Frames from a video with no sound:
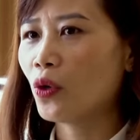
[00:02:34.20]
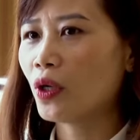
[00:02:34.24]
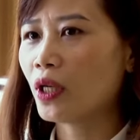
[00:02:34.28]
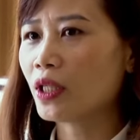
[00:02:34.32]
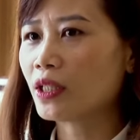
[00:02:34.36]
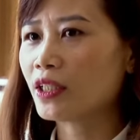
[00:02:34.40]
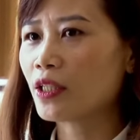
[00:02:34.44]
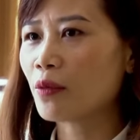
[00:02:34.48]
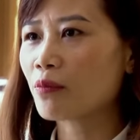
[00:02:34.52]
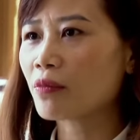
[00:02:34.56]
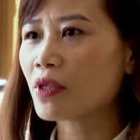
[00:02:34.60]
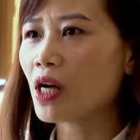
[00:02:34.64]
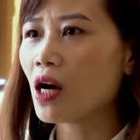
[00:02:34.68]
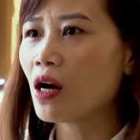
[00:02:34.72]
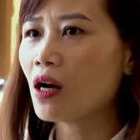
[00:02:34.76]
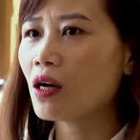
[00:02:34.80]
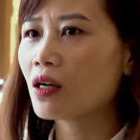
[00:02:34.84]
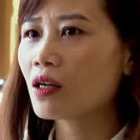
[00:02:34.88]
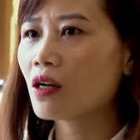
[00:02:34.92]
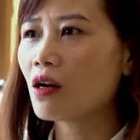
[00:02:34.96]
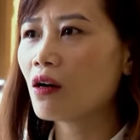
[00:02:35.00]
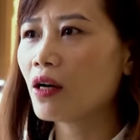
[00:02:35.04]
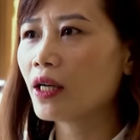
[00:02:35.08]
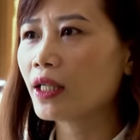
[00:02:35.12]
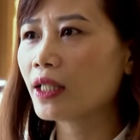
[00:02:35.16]
Và trong
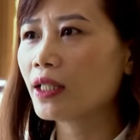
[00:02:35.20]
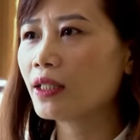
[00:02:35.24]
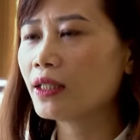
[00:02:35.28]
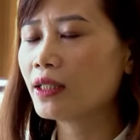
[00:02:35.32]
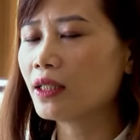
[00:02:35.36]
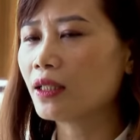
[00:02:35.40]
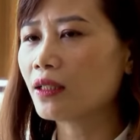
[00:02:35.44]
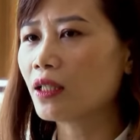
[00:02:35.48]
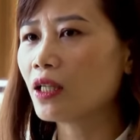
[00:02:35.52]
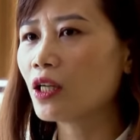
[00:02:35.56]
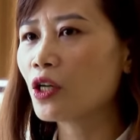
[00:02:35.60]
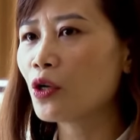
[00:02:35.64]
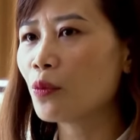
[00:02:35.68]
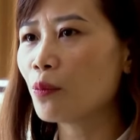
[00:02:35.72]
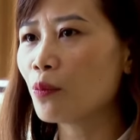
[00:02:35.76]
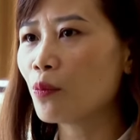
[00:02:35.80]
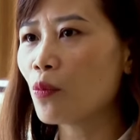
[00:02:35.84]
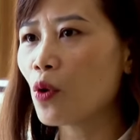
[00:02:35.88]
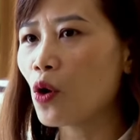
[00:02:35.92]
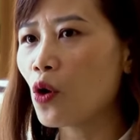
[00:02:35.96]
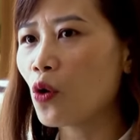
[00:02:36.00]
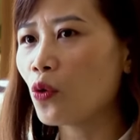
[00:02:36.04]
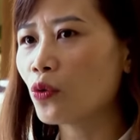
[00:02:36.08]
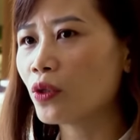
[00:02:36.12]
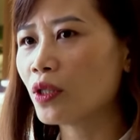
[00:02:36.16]
đó có những cái
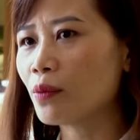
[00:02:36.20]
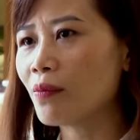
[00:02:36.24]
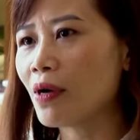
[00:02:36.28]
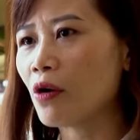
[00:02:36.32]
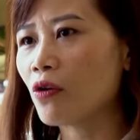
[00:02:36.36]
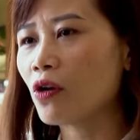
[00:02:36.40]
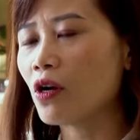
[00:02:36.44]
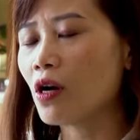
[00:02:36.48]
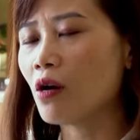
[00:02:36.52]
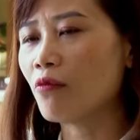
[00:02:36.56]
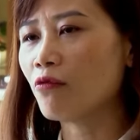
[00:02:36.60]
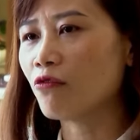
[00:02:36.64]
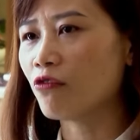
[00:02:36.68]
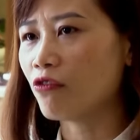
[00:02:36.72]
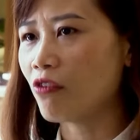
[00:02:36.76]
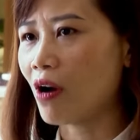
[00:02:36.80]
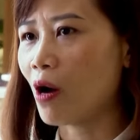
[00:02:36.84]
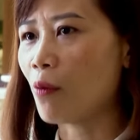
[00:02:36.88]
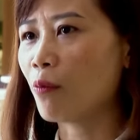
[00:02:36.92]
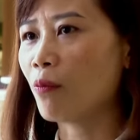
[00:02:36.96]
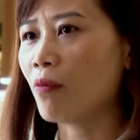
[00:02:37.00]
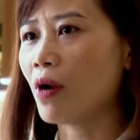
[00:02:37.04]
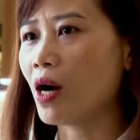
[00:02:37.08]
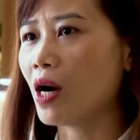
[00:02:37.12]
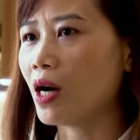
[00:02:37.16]
combo như bao gồm
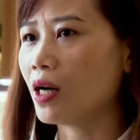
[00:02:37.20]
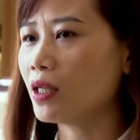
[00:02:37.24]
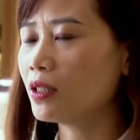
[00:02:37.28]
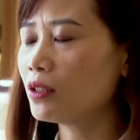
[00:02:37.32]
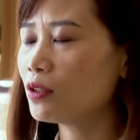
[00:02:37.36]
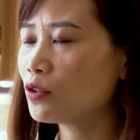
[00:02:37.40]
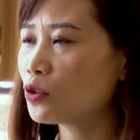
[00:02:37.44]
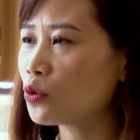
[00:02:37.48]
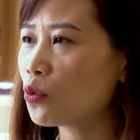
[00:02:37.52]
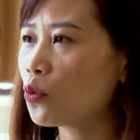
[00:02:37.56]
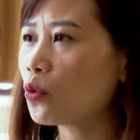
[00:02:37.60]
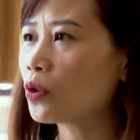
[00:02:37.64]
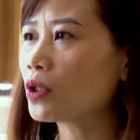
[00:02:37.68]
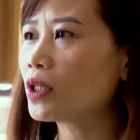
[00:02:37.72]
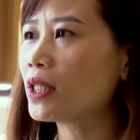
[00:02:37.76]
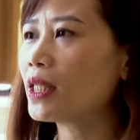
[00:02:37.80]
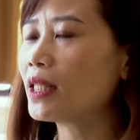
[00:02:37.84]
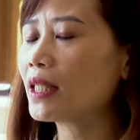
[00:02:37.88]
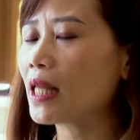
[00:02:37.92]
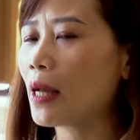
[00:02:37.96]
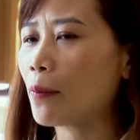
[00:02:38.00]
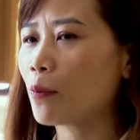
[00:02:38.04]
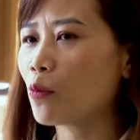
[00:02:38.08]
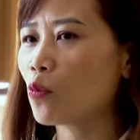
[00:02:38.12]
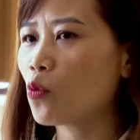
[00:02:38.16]
phòng ở, tour
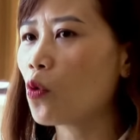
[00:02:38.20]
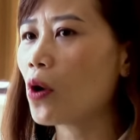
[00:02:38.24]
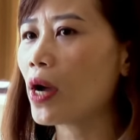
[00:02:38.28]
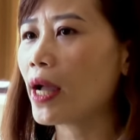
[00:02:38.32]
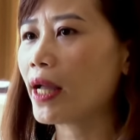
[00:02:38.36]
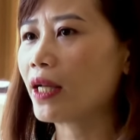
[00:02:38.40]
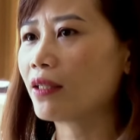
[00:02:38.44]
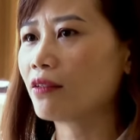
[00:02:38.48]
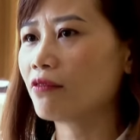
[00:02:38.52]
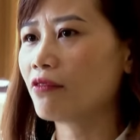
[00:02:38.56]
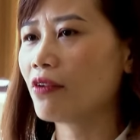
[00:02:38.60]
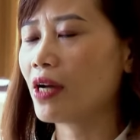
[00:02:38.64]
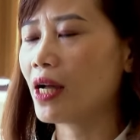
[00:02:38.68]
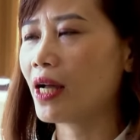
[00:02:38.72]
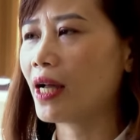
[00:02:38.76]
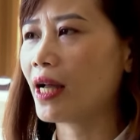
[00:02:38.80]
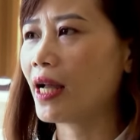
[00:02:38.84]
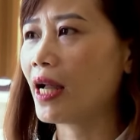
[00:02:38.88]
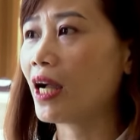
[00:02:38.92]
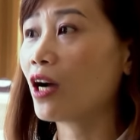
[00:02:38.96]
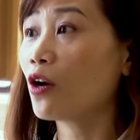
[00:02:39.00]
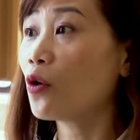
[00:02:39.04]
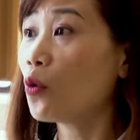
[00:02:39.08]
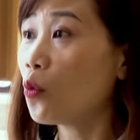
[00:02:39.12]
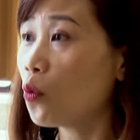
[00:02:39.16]
tuyến tham quan và
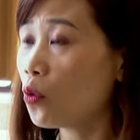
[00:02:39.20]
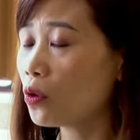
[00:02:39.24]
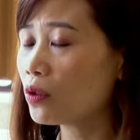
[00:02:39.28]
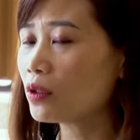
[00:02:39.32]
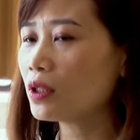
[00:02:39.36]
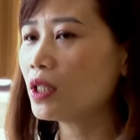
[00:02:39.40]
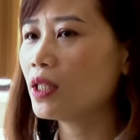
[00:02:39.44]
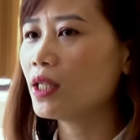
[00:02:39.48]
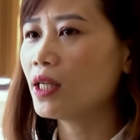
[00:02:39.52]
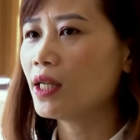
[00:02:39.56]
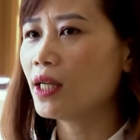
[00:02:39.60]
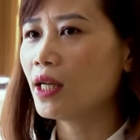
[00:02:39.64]
ăn uống.